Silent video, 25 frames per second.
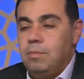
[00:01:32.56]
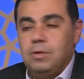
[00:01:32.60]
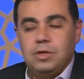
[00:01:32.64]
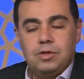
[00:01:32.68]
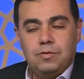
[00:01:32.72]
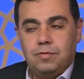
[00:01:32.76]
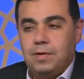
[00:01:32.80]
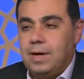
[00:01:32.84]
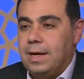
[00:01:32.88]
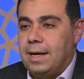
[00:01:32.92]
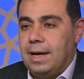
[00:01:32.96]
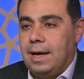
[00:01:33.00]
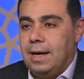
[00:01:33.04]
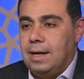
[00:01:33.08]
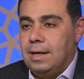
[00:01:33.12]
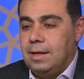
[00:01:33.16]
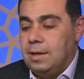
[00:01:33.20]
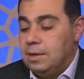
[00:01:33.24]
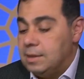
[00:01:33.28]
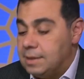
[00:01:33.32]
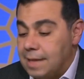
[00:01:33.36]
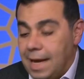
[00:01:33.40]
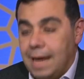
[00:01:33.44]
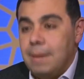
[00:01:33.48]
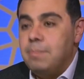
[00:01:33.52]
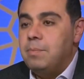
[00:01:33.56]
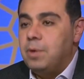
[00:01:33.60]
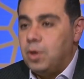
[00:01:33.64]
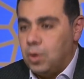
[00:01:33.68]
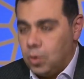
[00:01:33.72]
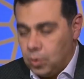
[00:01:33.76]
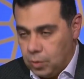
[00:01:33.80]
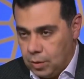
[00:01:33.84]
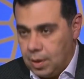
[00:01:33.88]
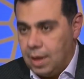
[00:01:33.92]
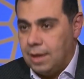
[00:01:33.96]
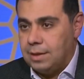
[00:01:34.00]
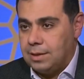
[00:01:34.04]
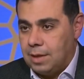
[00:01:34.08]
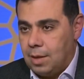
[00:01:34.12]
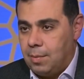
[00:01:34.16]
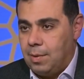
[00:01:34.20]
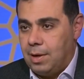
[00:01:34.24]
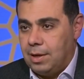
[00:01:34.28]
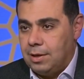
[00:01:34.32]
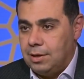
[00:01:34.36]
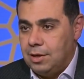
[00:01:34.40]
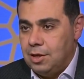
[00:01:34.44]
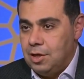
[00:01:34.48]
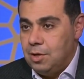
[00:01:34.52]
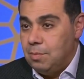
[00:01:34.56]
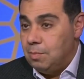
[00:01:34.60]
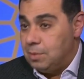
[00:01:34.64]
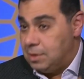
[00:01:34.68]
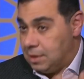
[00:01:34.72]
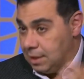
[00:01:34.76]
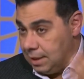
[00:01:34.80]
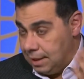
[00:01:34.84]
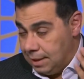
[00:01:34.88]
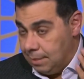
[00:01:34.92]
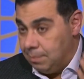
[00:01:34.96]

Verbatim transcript: مش فارقه ساعات بنردها طبعا آه.